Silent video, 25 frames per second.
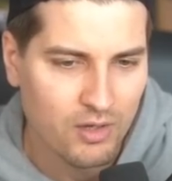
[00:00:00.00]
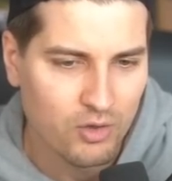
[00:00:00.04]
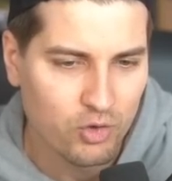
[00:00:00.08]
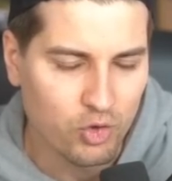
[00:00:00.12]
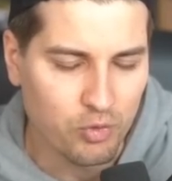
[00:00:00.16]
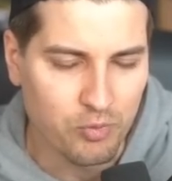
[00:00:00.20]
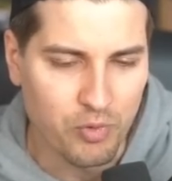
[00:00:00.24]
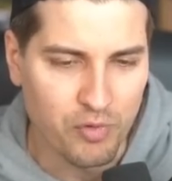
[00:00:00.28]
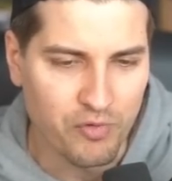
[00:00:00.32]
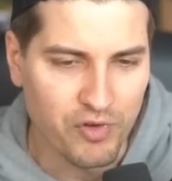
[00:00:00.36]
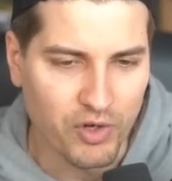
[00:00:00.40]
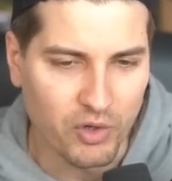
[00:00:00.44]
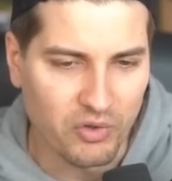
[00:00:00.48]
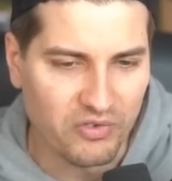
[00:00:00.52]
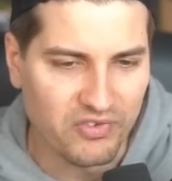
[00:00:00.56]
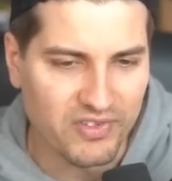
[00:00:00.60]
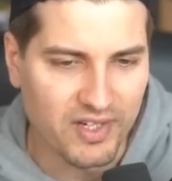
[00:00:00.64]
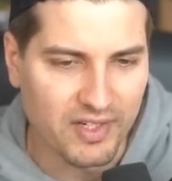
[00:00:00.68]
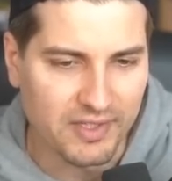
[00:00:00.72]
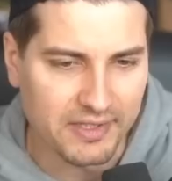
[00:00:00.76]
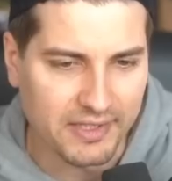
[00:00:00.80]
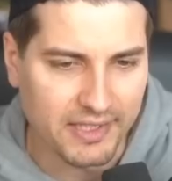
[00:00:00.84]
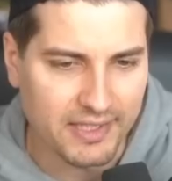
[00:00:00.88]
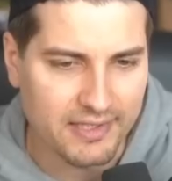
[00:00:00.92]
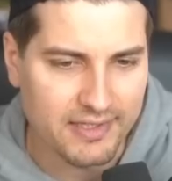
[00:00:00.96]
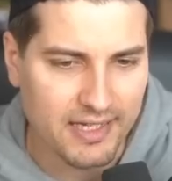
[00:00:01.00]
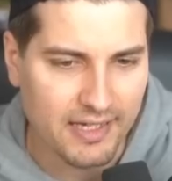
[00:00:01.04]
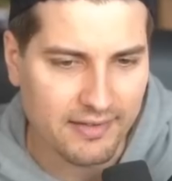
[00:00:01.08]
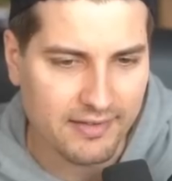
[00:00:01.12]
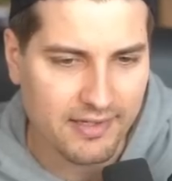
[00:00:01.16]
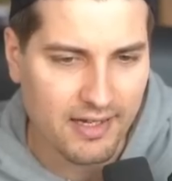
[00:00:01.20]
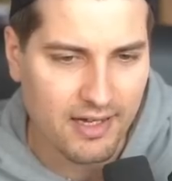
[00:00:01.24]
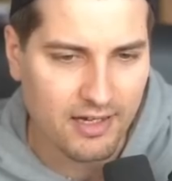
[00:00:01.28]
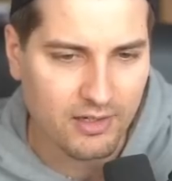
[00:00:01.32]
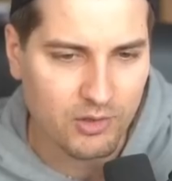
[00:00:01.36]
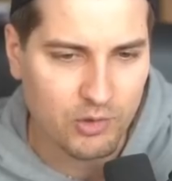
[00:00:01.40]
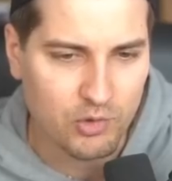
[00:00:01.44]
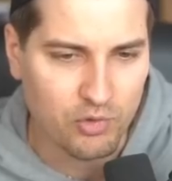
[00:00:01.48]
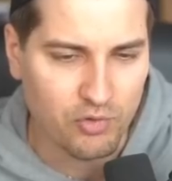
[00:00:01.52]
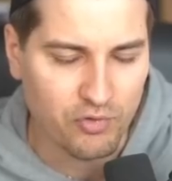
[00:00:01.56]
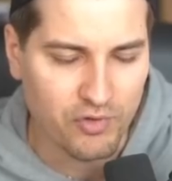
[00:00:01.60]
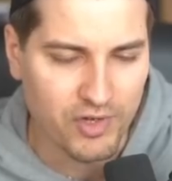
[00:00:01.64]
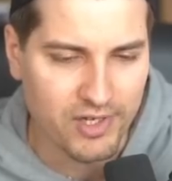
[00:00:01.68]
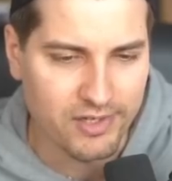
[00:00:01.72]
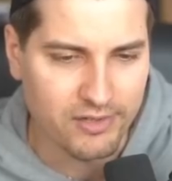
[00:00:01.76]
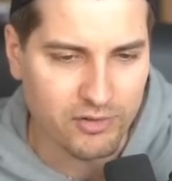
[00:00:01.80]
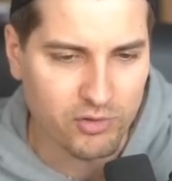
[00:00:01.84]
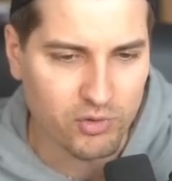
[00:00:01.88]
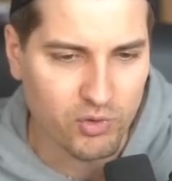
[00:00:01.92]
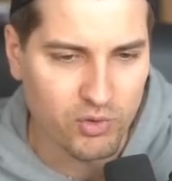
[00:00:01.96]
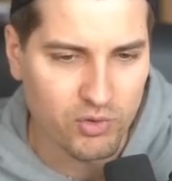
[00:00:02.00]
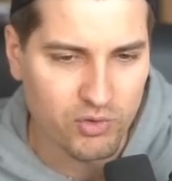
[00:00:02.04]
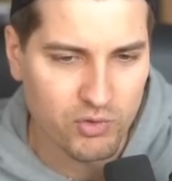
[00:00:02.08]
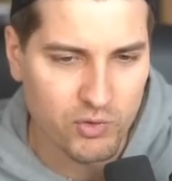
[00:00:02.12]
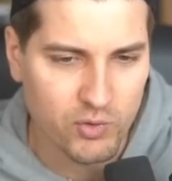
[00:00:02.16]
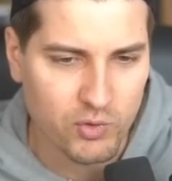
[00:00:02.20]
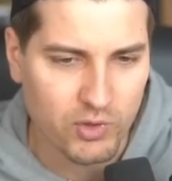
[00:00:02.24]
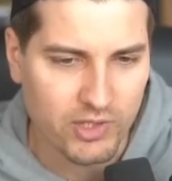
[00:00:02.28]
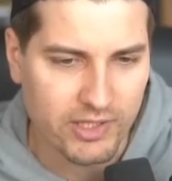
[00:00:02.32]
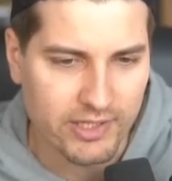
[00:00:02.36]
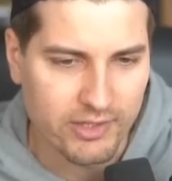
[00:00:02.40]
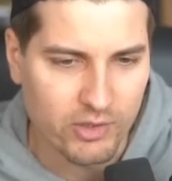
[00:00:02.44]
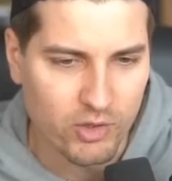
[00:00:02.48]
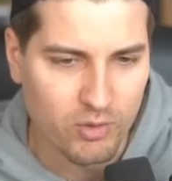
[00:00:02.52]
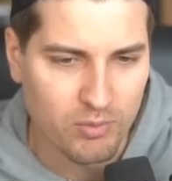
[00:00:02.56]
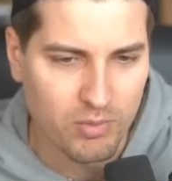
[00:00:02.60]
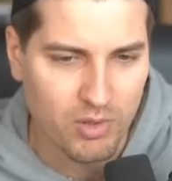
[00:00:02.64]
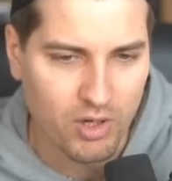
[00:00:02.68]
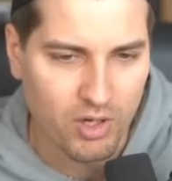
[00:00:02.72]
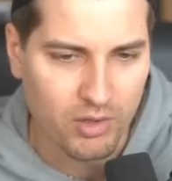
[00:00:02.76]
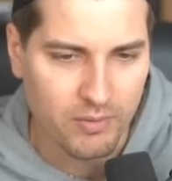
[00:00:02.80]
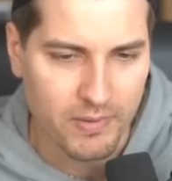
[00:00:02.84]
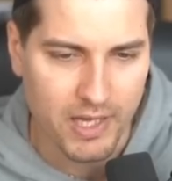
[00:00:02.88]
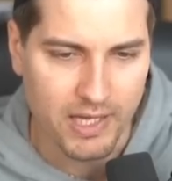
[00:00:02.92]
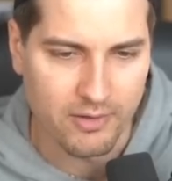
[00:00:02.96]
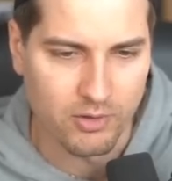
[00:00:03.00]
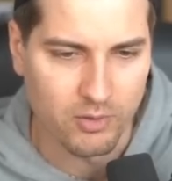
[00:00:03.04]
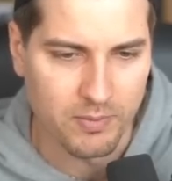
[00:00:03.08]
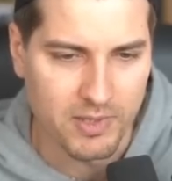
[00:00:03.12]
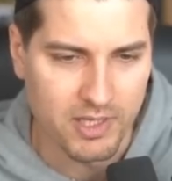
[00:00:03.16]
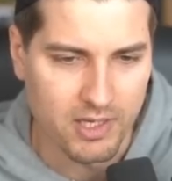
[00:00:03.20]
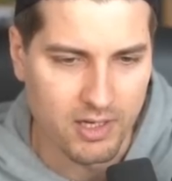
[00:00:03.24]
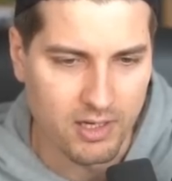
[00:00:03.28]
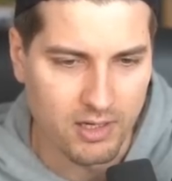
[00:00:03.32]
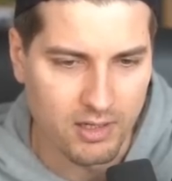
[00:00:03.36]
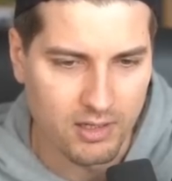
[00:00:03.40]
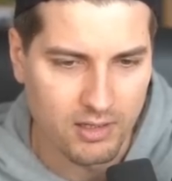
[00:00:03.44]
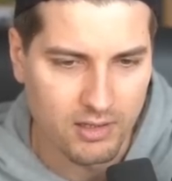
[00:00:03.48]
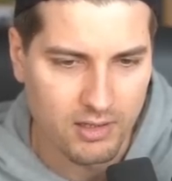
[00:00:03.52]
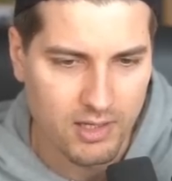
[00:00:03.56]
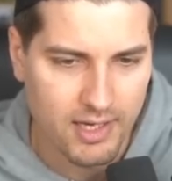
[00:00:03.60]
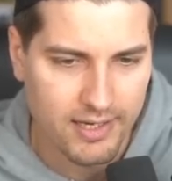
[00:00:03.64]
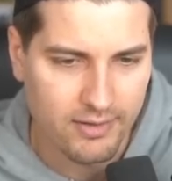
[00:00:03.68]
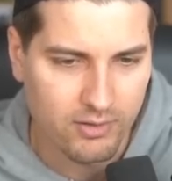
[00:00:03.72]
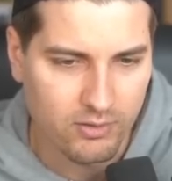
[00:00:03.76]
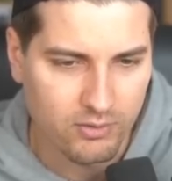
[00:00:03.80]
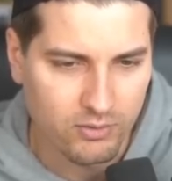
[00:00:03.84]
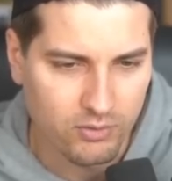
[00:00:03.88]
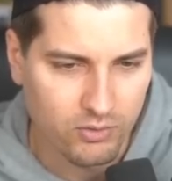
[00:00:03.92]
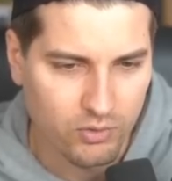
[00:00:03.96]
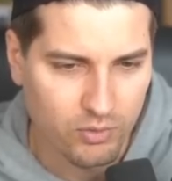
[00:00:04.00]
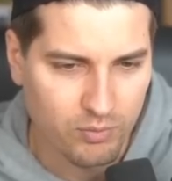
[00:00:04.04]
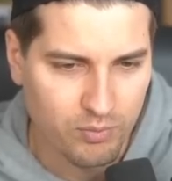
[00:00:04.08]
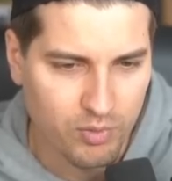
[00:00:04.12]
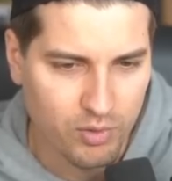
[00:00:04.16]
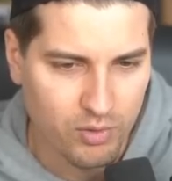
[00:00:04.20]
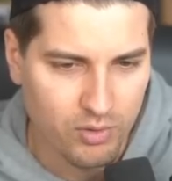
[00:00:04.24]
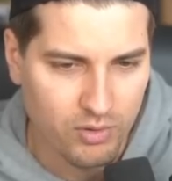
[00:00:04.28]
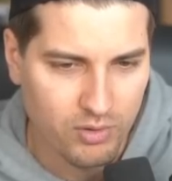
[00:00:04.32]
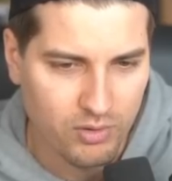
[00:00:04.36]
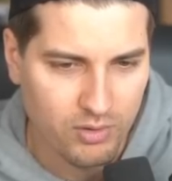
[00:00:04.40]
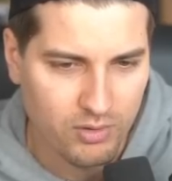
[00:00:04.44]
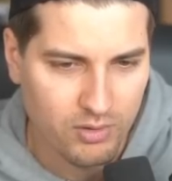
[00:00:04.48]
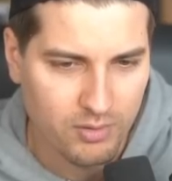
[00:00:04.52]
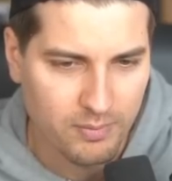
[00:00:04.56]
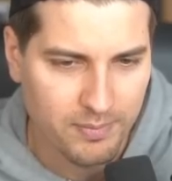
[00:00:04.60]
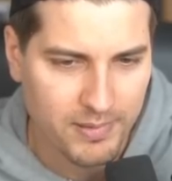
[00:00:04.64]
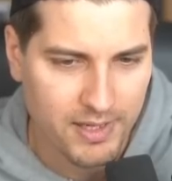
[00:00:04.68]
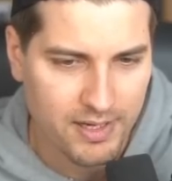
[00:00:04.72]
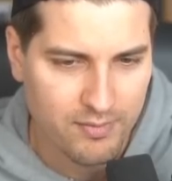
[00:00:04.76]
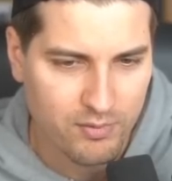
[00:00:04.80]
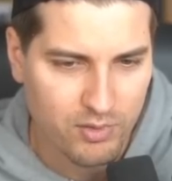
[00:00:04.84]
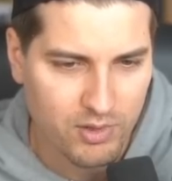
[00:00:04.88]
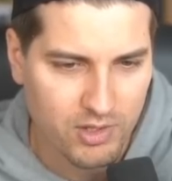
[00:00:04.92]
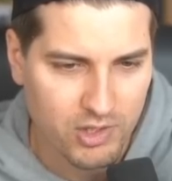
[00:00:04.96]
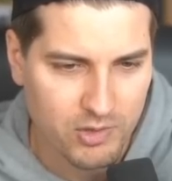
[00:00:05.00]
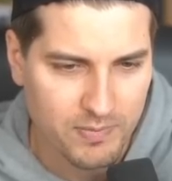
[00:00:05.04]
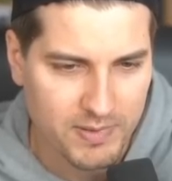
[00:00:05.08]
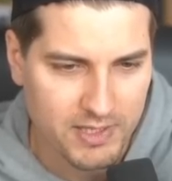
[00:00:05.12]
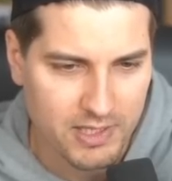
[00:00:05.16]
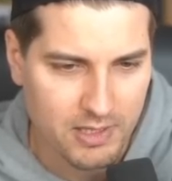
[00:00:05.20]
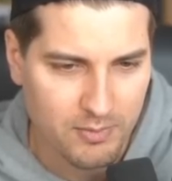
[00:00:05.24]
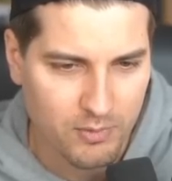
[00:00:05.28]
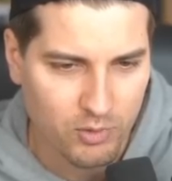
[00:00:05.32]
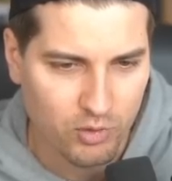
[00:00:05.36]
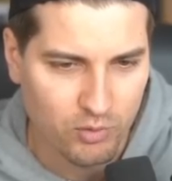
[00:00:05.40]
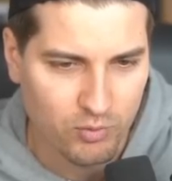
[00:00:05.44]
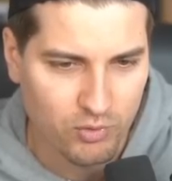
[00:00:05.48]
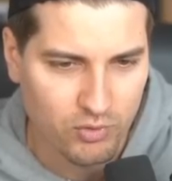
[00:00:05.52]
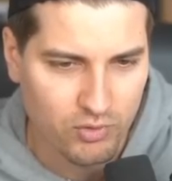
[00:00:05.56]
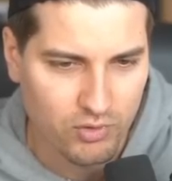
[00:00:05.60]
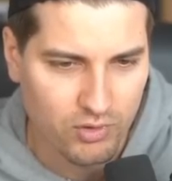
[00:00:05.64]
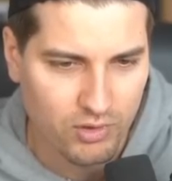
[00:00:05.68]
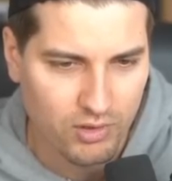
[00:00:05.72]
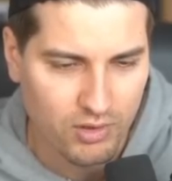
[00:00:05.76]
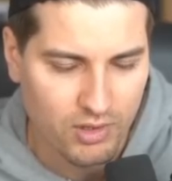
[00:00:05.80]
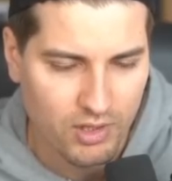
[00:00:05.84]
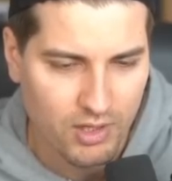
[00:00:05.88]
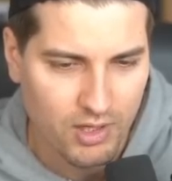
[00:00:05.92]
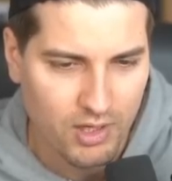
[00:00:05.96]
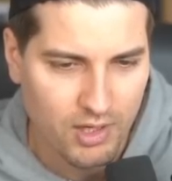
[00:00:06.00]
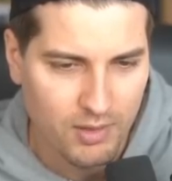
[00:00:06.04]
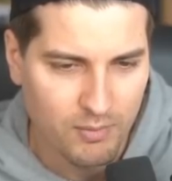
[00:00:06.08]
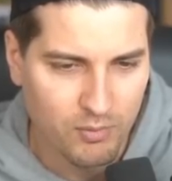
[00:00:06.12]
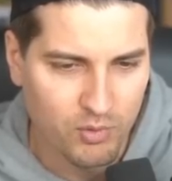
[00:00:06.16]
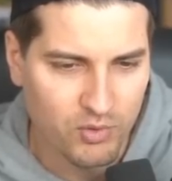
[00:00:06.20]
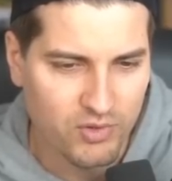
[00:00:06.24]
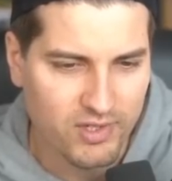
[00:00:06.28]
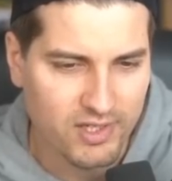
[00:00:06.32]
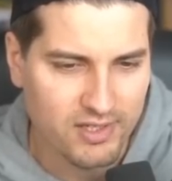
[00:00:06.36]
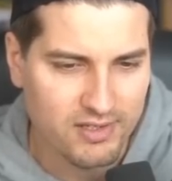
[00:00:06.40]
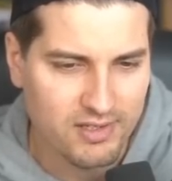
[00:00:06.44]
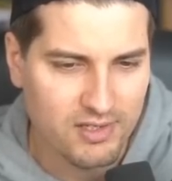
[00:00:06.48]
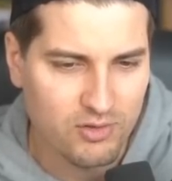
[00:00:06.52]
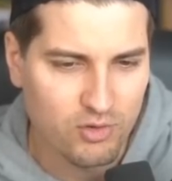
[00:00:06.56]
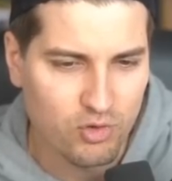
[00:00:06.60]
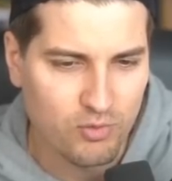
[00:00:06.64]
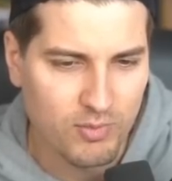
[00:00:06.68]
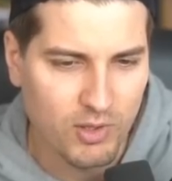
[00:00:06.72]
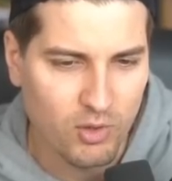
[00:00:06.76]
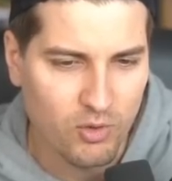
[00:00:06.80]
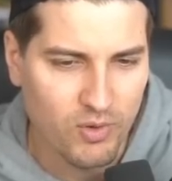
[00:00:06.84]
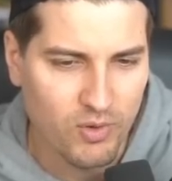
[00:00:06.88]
Tu peux faire une dinguerie d'attaque, tu fais un Zeus, tu clean le board. Attends, mais il y a. Ah non, tu ne peux pas invoquer spécialement de monstre. Monstre X6 numéro